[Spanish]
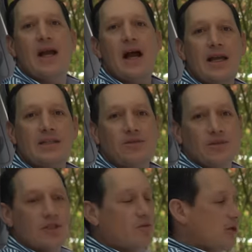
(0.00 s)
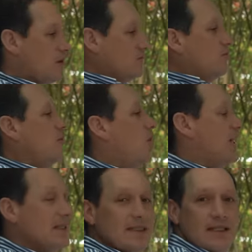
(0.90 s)
A esto se suman unas muy
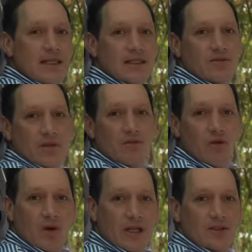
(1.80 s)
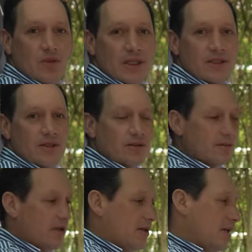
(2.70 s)
buenas sillas, una muy buena sujeción.
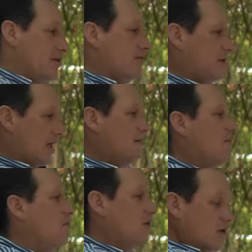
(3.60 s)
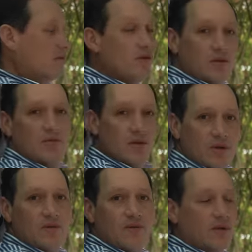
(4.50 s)
La verdad es que uno queda muy cómodo, muy
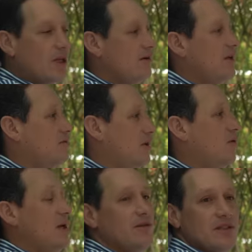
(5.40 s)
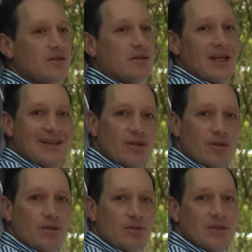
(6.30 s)
confortable, con una buena visión en
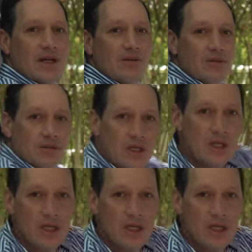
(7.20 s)
todos los ángulos.